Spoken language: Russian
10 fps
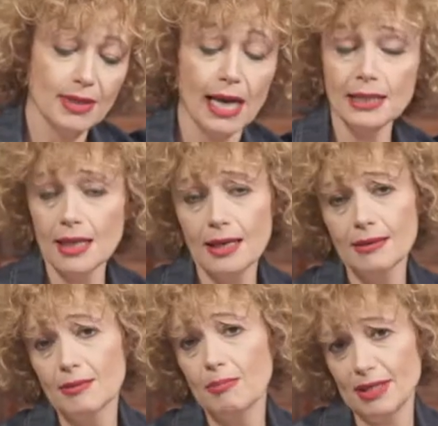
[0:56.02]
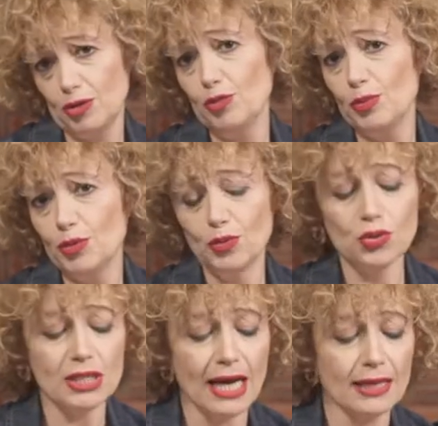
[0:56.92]
А та под юбкою
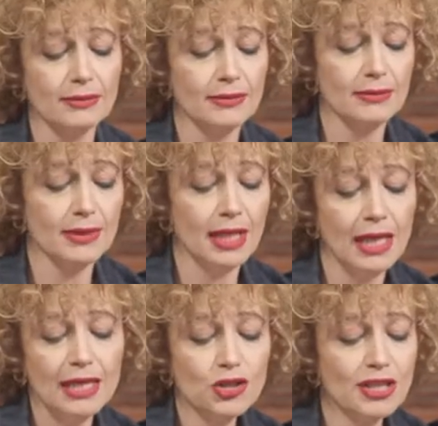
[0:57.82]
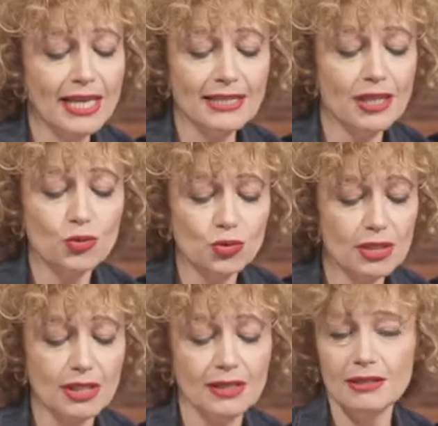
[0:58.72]
гусар. Лишь дайте ей
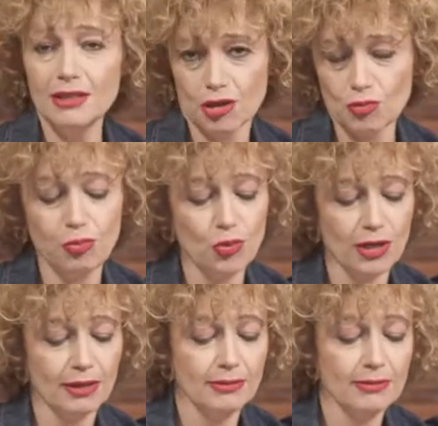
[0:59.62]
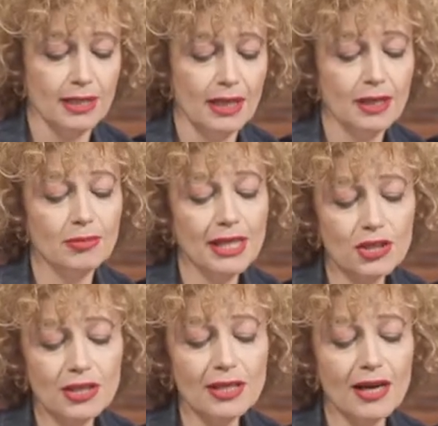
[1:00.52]
усы да шпоры.
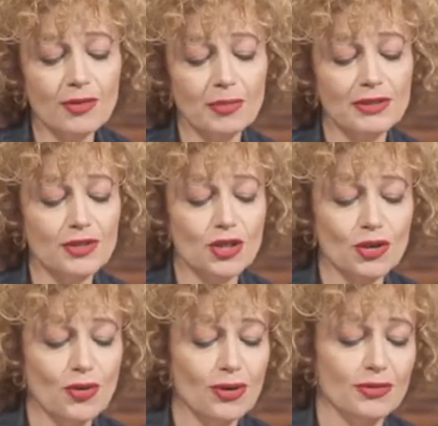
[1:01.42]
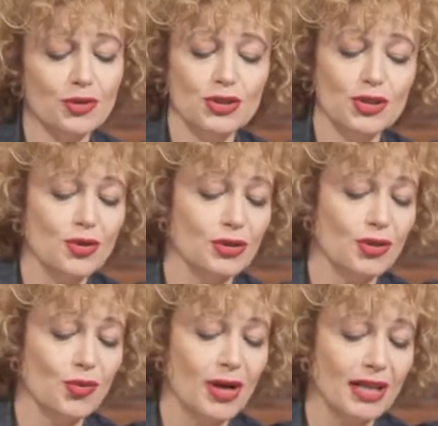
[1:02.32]
Блажен, кого под вечерок в
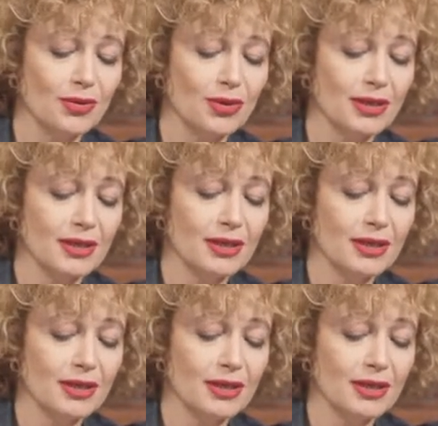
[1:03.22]
уединенный уголок